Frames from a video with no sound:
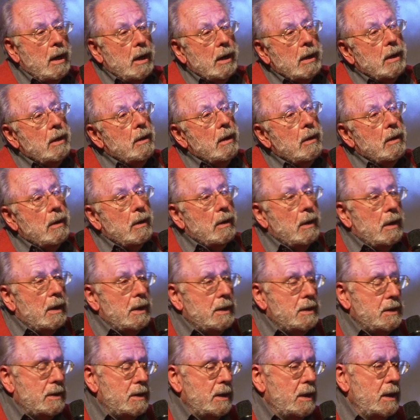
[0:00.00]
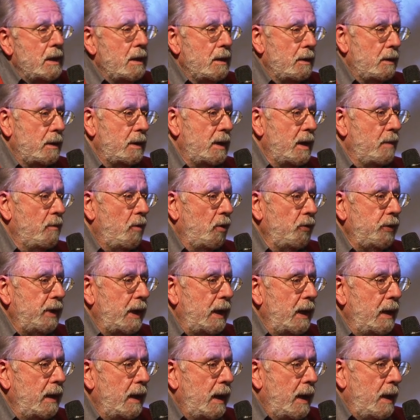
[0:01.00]
euh, ici
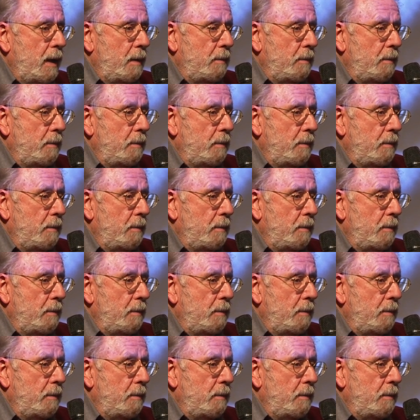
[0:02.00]
démontrée,